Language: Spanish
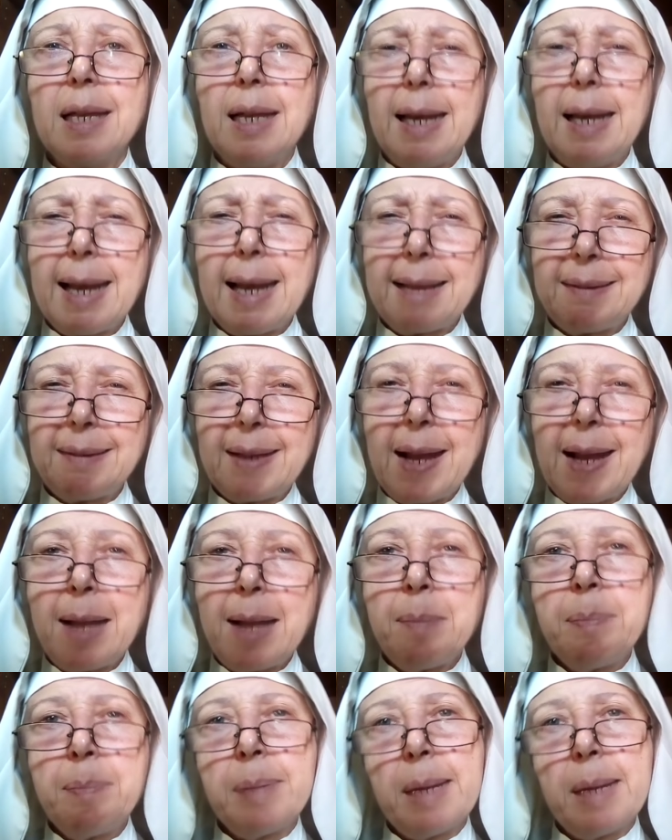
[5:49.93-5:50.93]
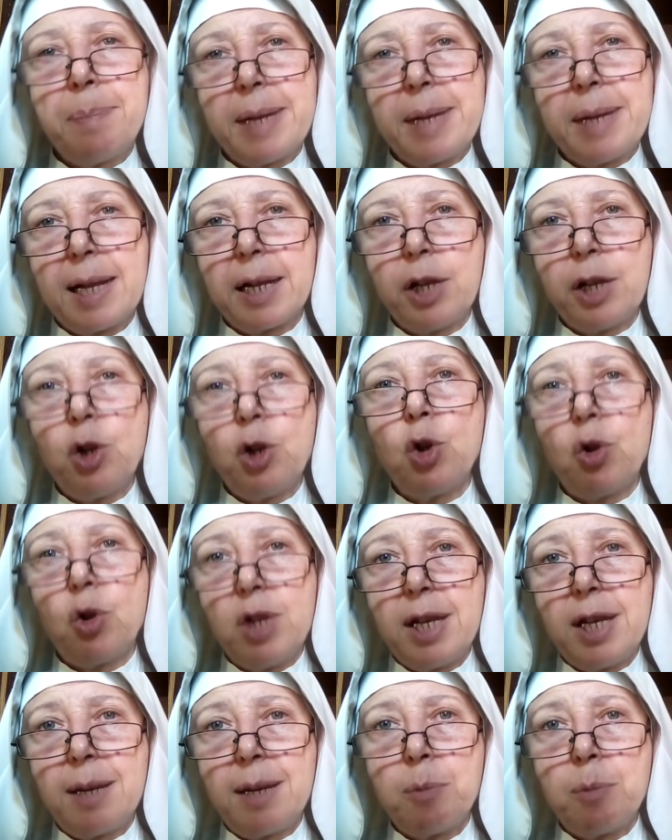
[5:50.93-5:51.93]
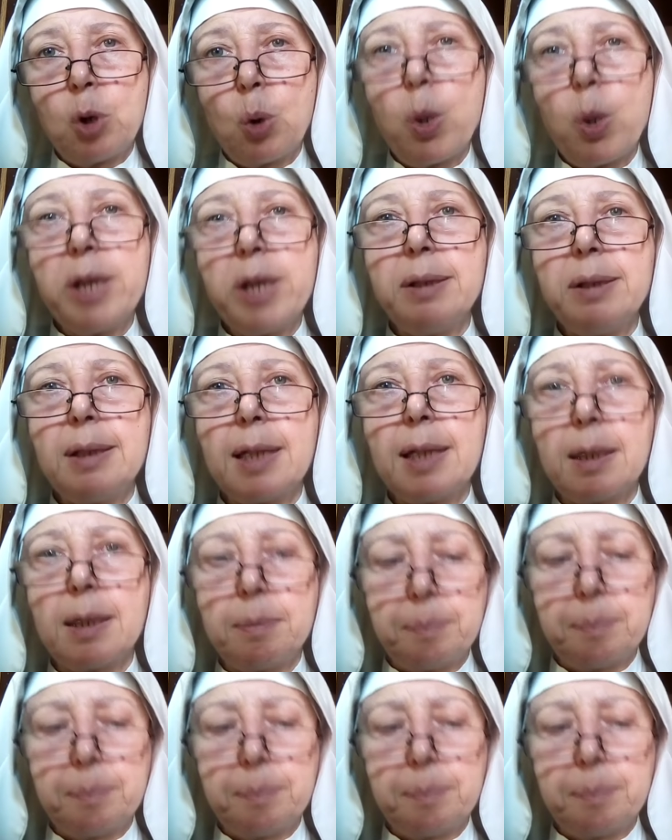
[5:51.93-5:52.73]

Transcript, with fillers: la trampa para que no nos diéramos cuenta.